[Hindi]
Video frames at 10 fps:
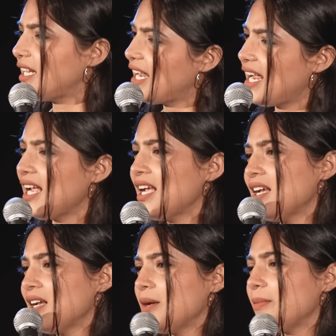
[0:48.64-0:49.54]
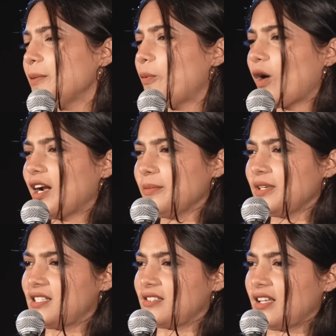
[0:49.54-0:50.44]
कि ये मेरी पॉकेट
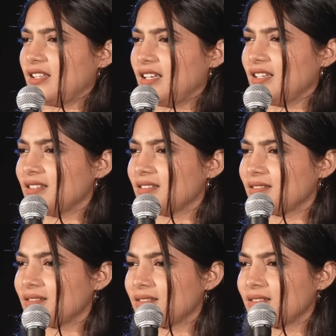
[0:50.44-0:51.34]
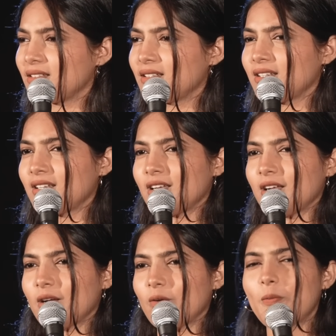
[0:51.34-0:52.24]
मनी से ज़्यादा है
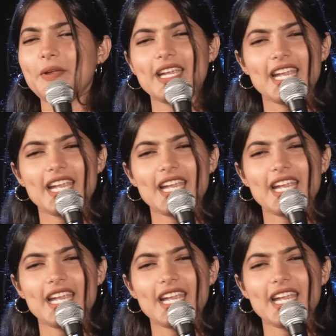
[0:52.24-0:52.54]
वो भी